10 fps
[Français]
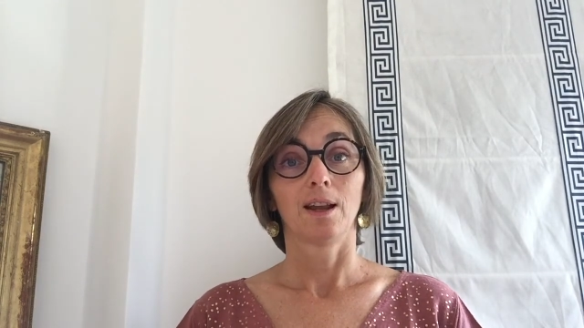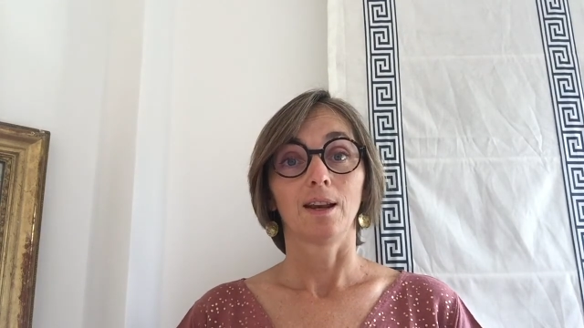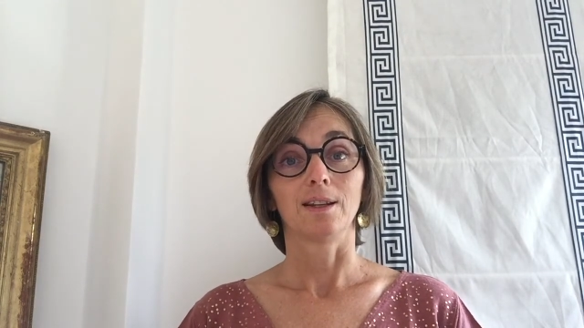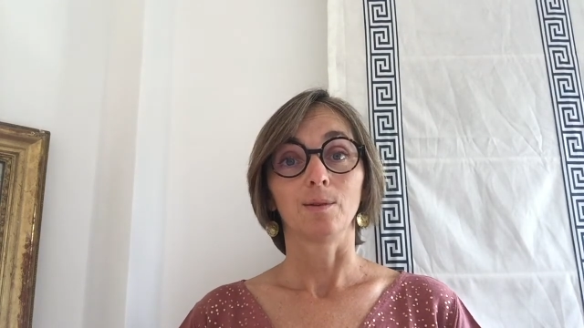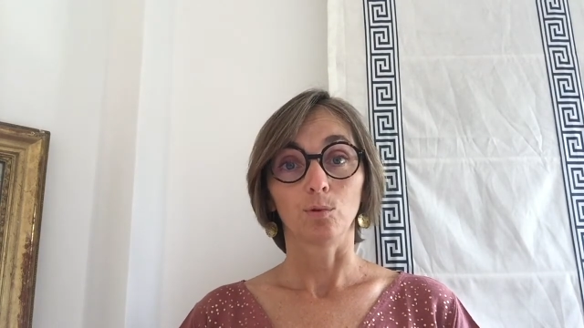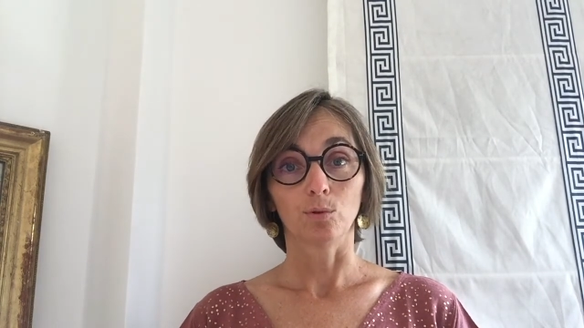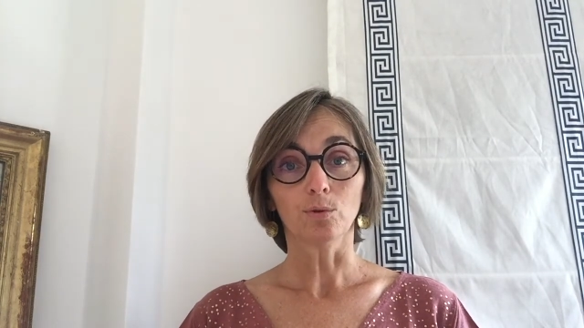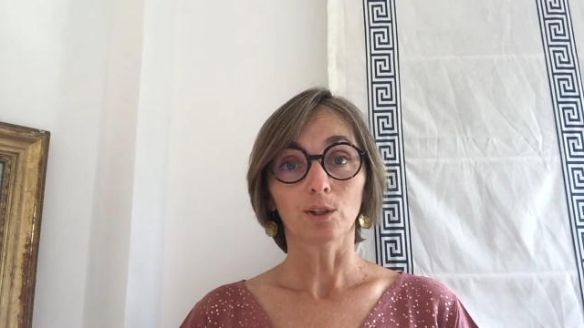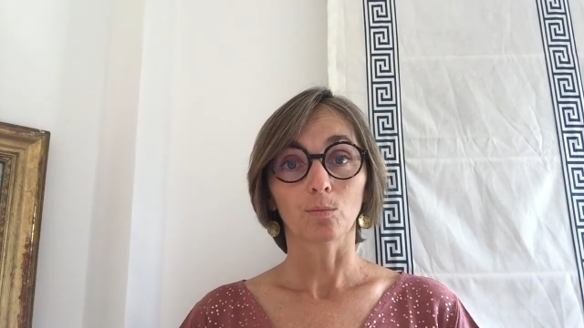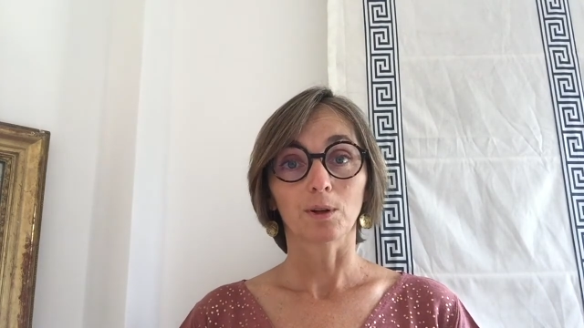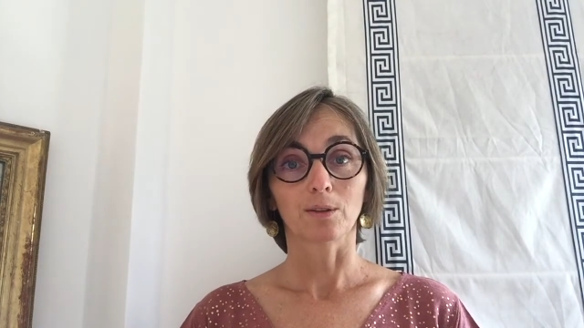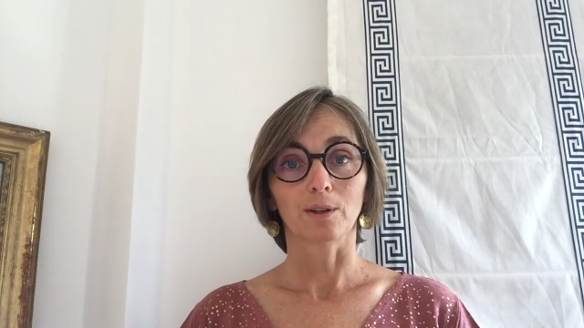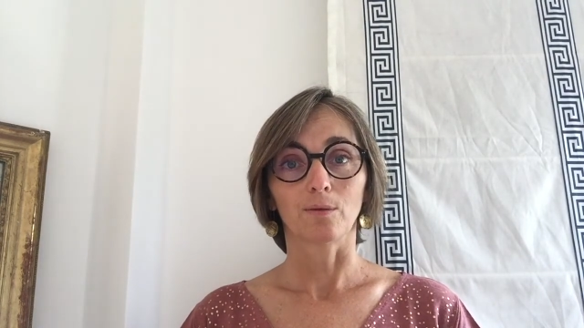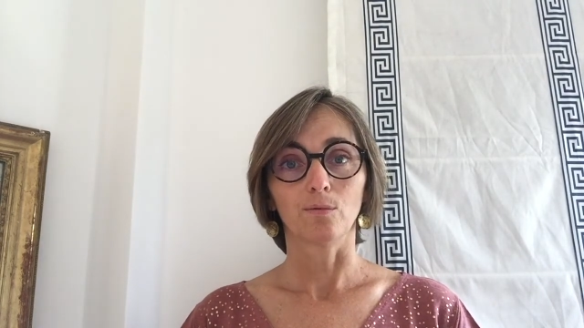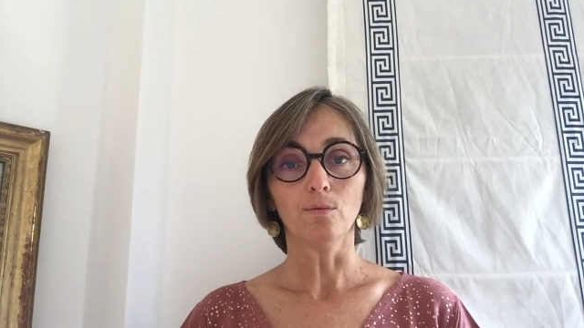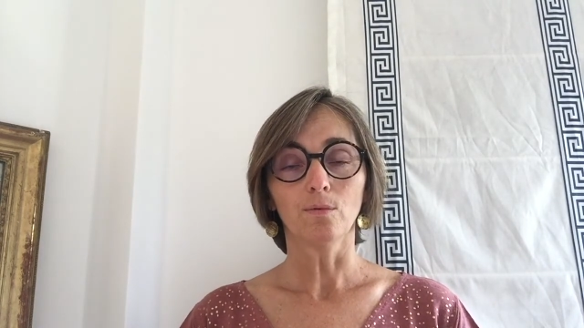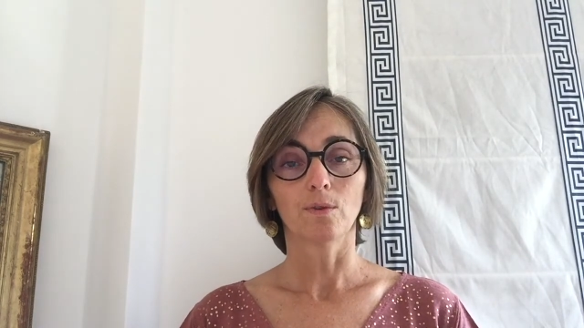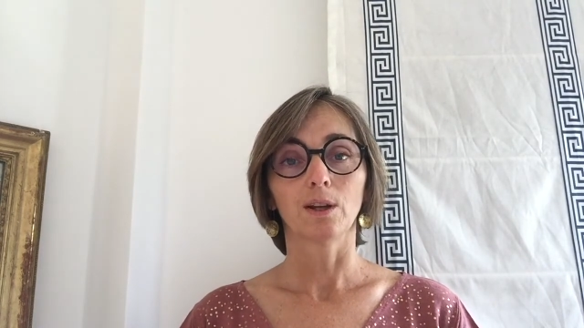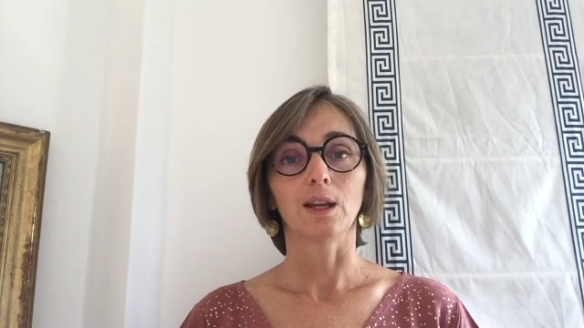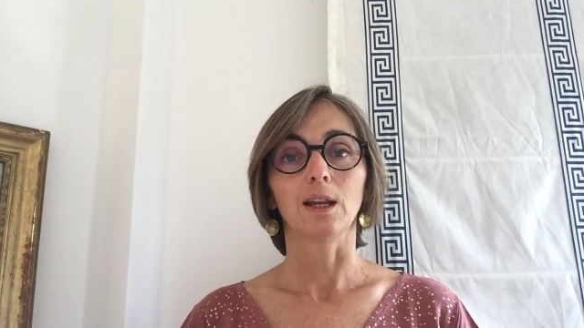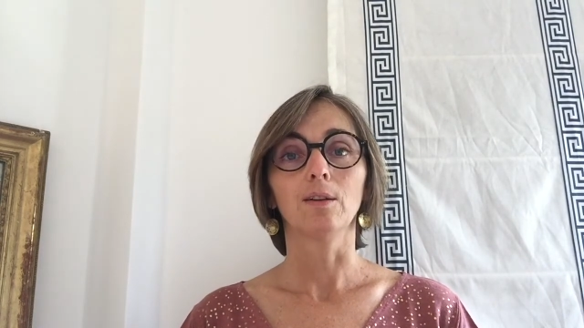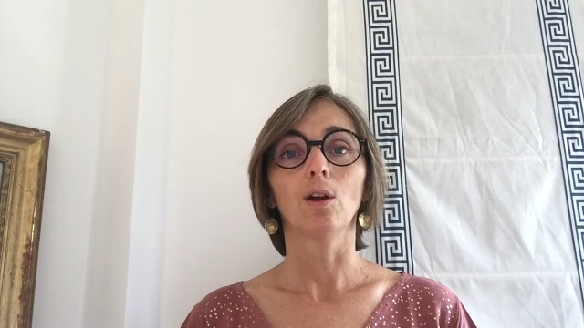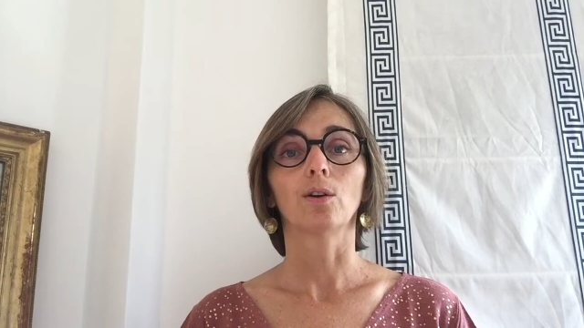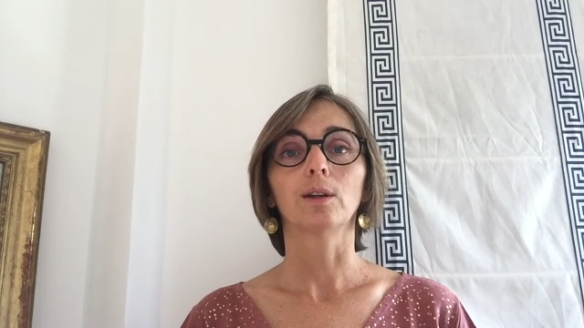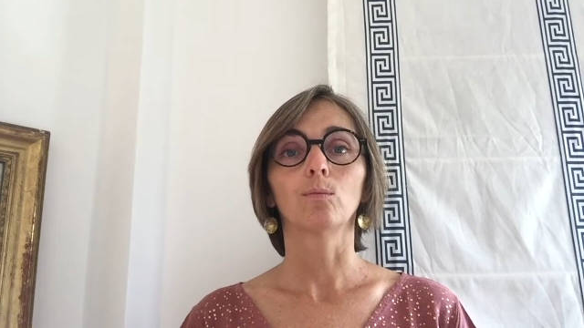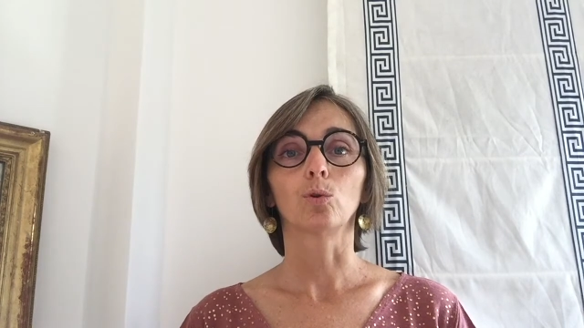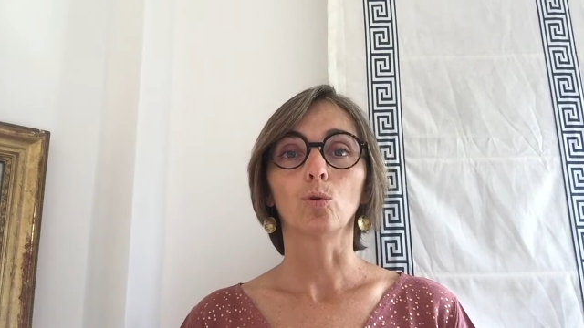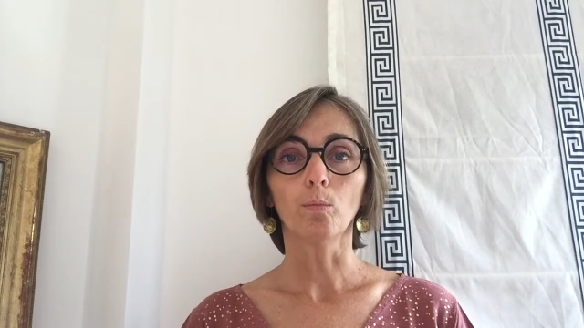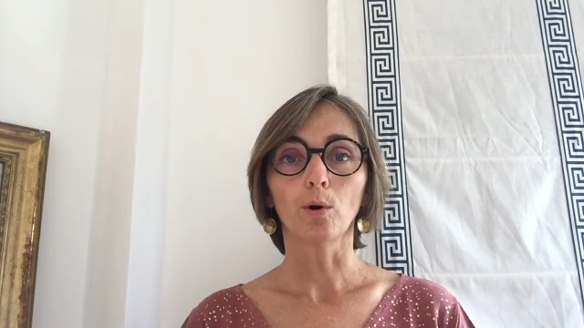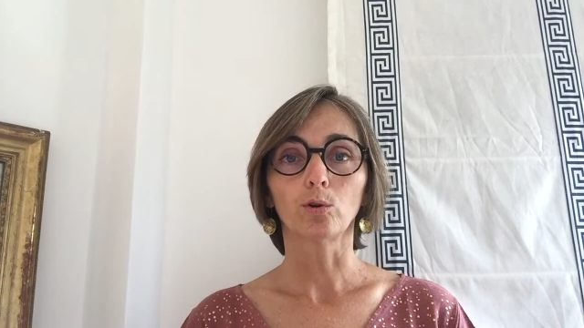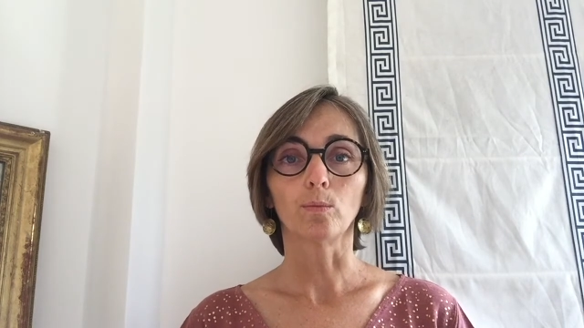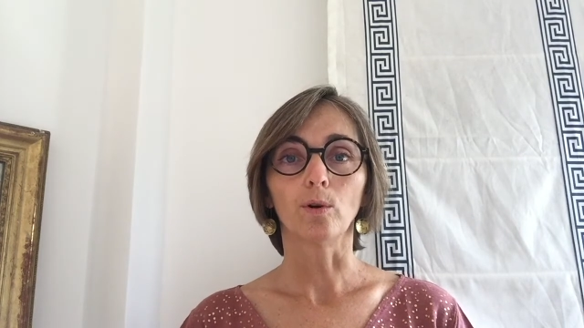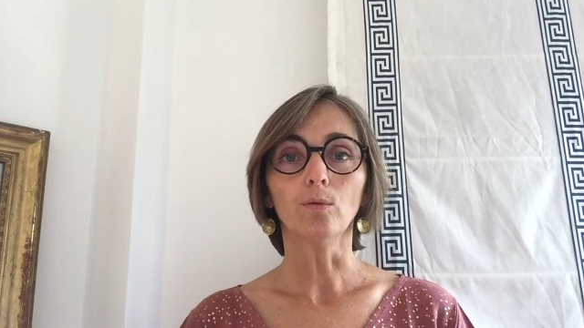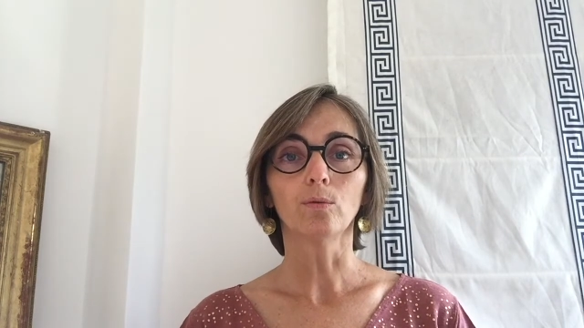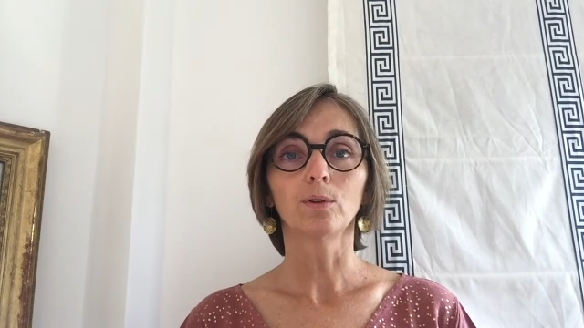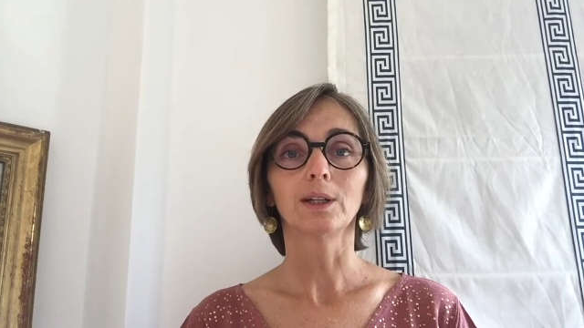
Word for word: émotions qui sont présentes à vous Et en termes de comportement,